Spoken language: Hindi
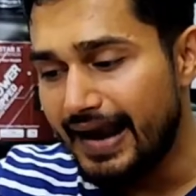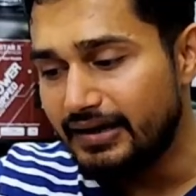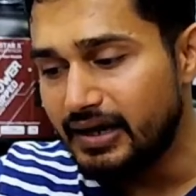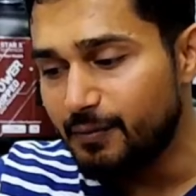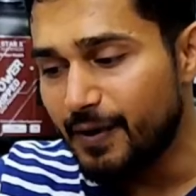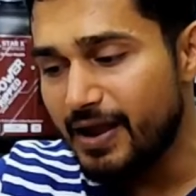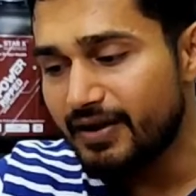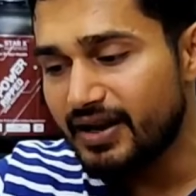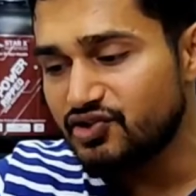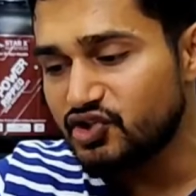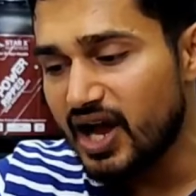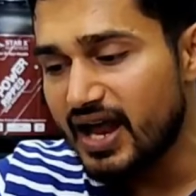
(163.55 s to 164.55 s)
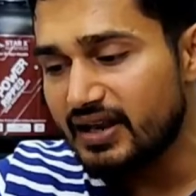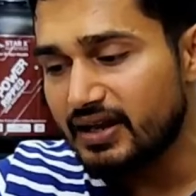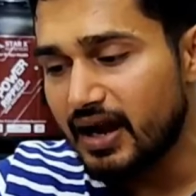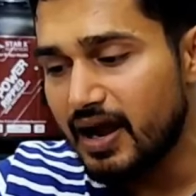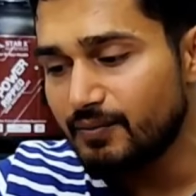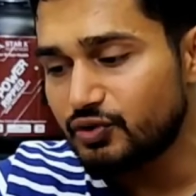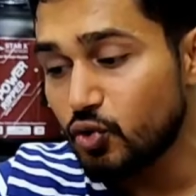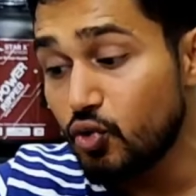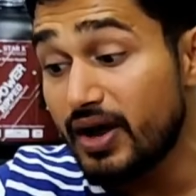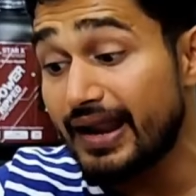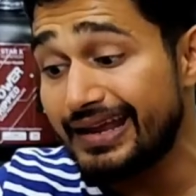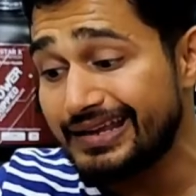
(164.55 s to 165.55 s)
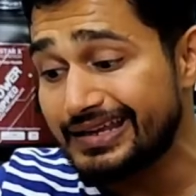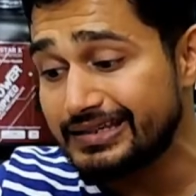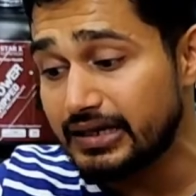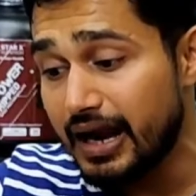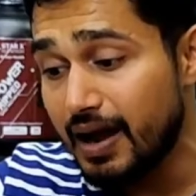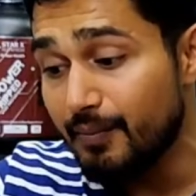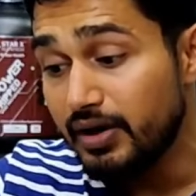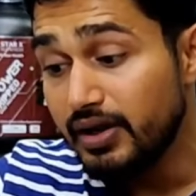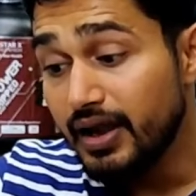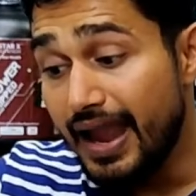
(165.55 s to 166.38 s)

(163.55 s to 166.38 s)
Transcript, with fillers: डाइट्री फाइबर है 4 ग्राम शुगर है 21 ग्राम